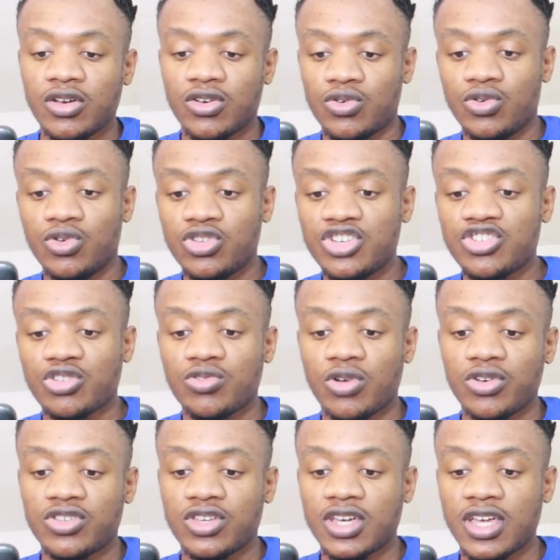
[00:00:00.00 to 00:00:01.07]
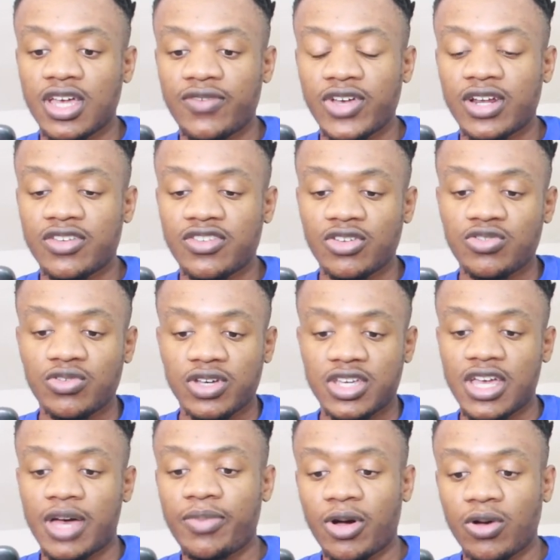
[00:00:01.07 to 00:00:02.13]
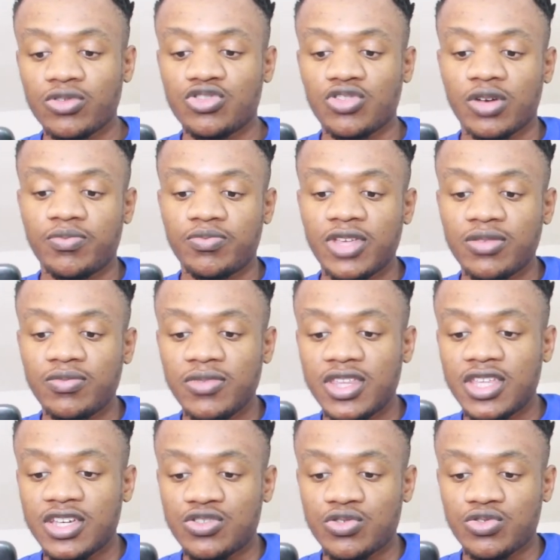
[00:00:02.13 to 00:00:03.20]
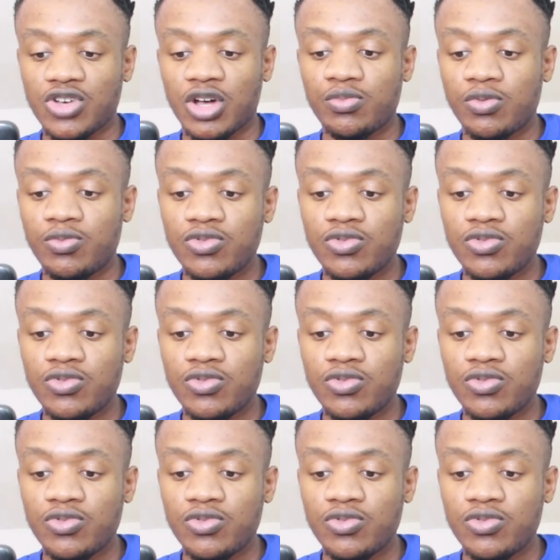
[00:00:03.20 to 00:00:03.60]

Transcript: que le t-shirt soit rentré avec la ceinture qui est apparente, j'aurais peut-être mis des chaussures un peu